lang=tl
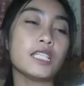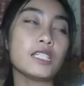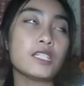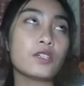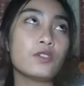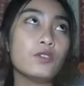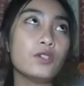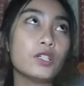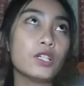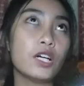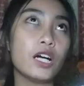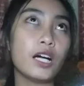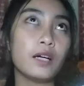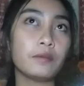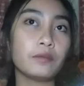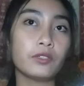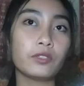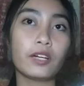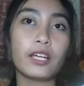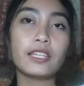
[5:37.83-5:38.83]
Siguro,
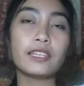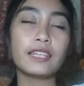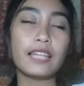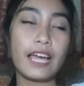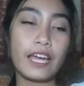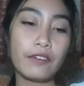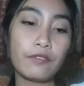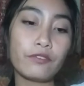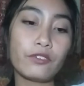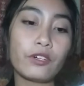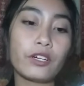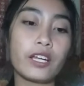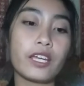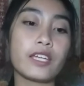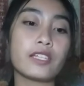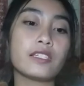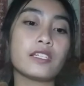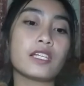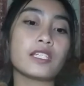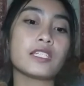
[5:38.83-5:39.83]
um, great life or
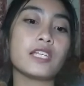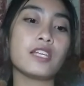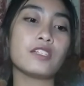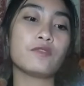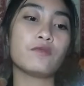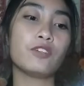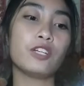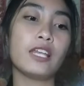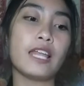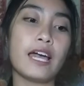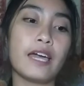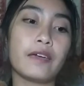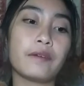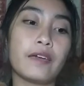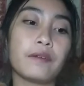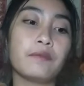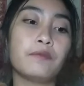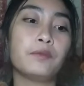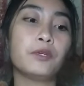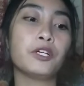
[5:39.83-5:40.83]
a successful
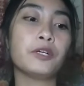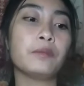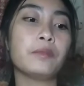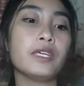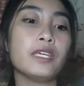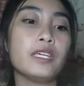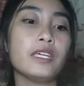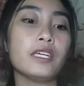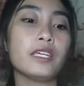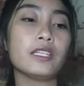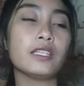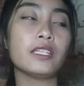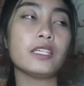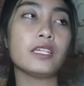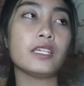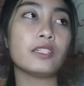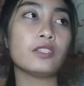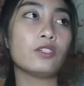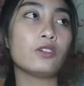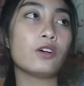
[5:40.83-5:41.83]
life. For me,
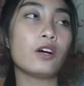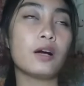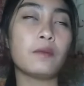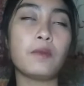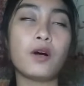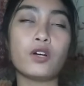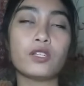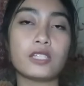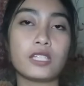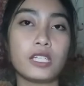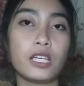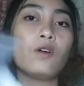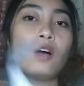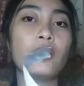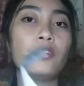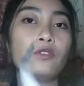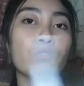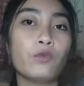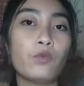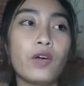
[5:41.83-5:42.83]
hindi ito about sa
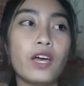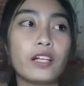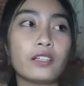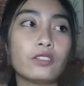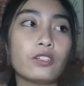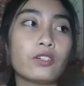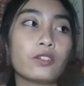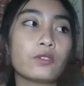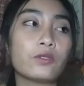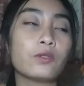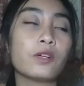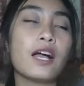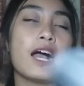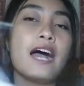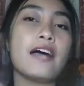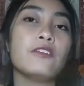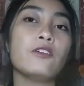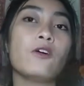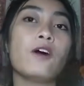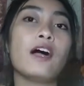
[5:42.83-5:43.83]
anong wealth or kung
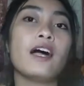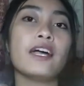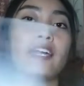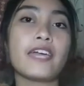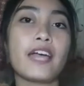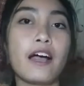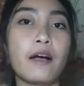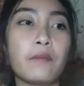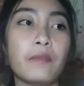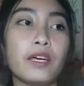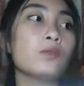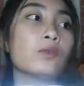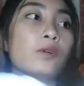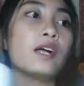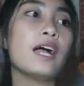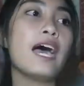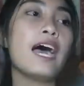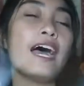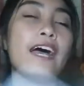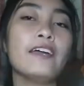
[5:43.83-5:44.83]
gaano ka kayaman.
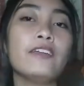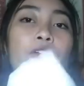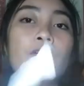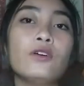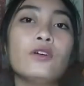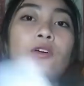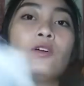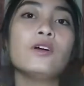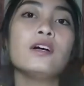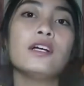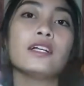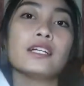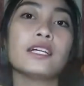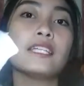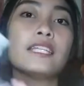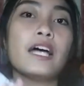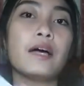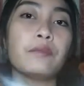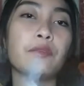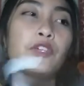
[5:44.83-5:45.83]
Kung gaano
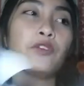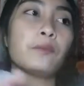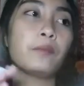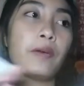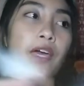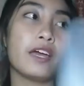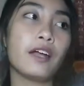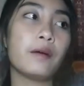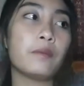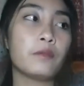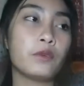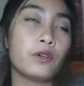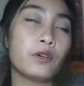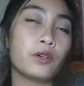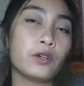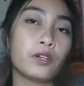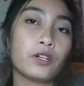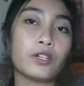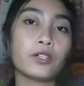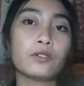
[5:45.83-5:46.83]
kadami yung pera
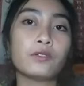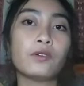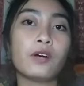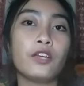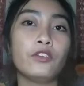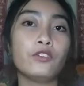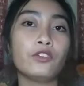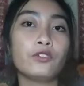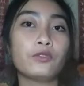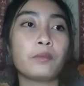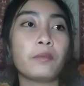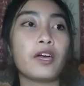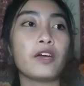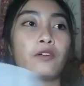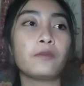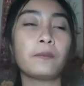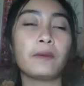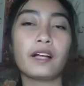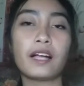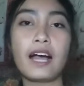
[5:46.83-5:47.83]
mo or kung ano yung
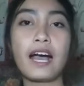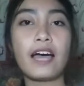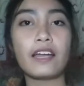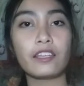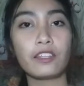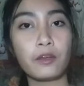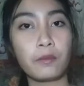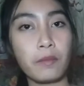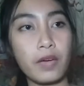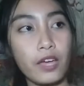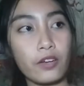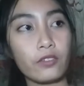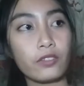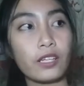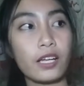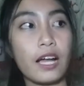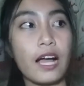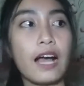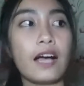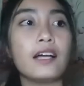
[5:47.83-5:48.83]
merong pag-aari na
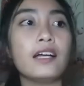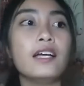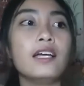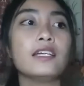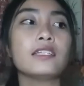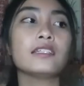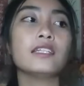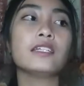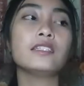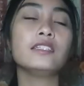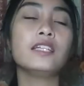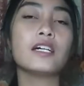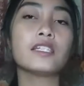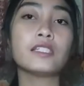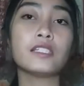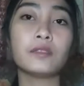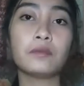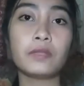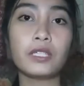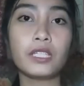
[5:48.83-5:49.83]
meron ka. That
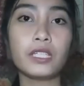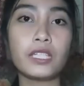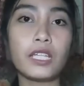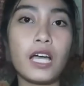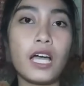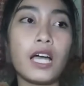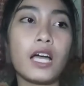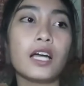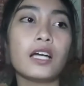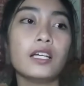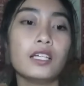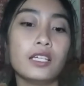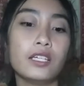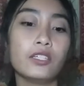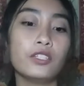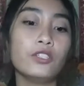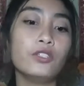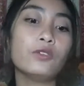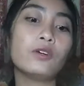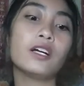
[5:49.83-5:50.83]
doesn't mean na
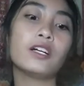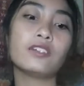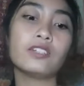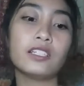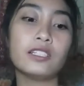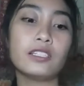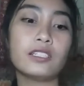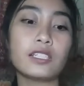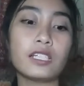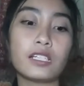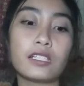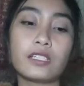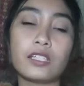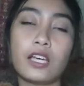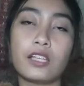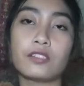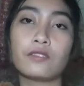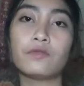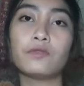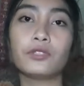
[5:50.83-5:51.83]
you are really
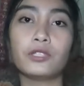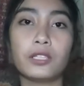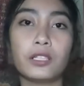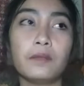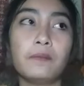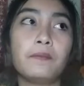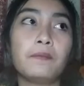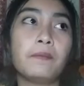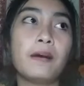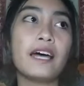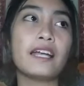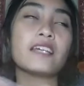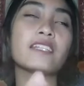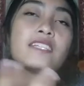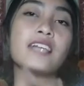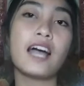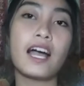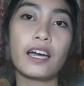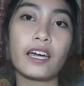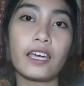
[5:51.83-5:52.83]
successful. Para
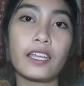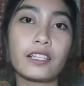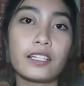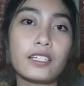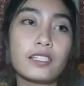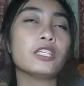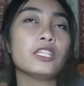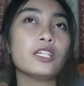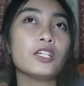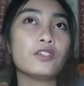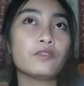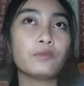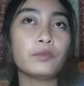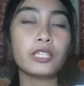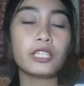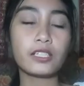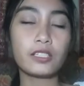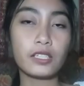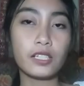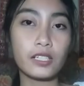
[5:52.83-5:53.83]
sa akin, kasi of
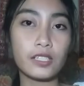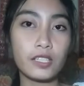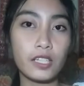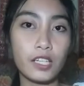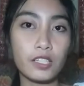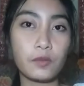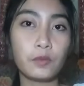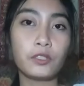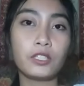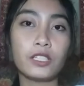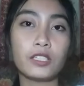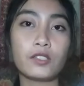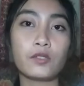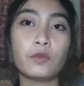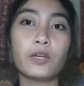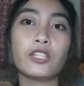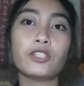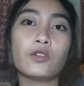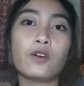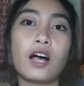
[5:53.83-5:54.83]
being successful
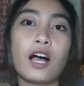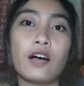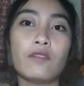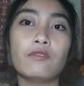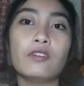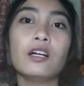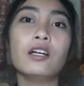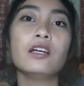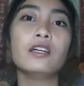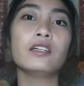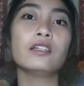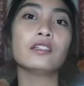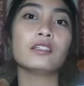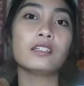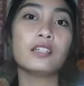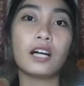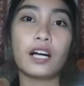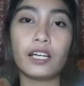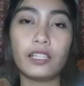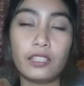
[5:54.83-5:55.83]
is when you have
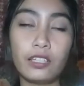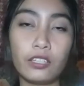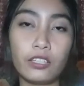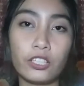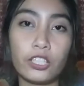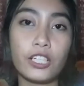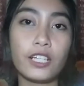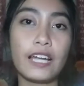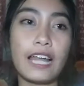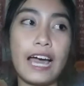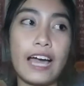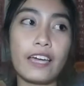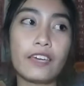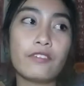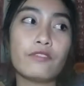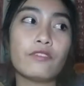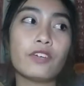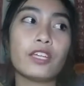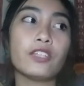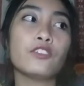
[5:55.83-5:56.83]
God in your
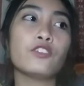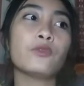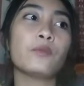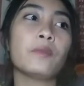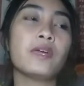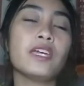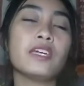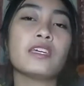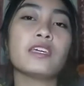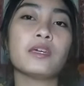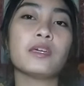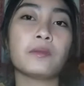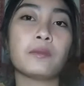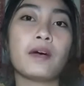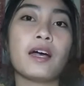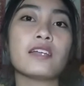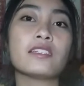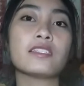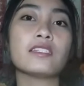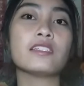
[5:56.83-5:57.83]
life and you make
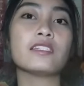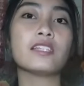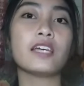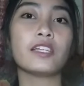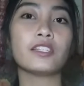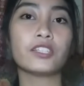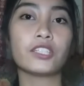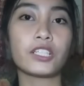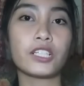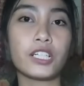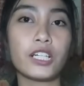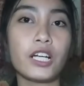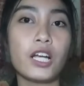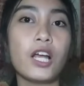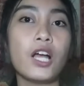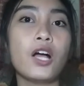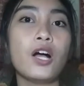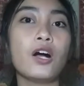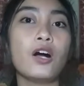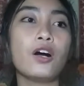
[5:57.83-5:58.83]
Him as the center
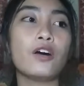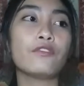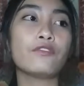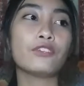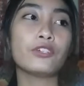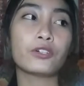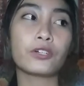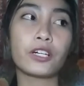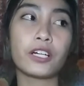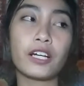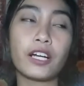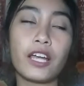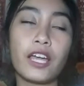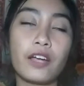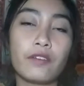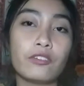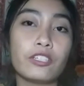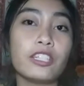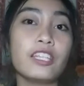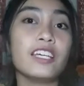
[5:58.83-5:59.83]
of your
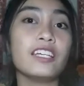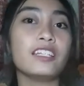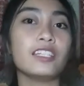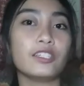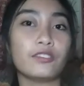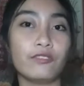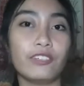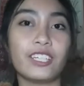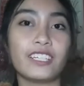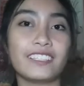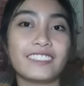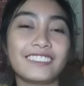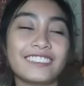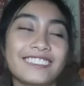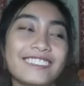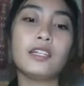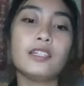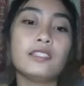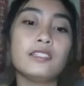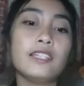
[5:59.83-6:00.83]
everyday living.
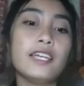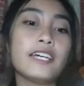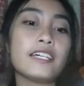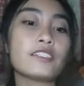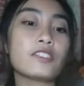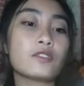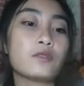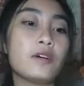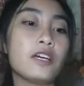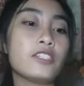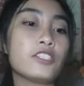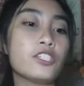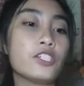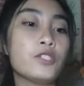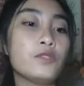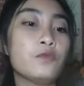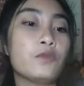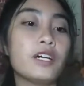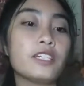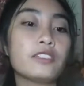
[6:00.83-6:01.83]
Next
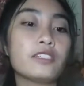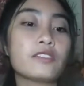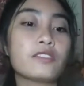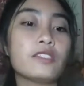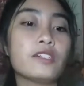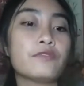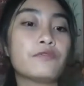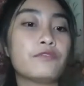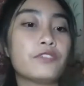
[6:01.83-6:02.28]
question, what is the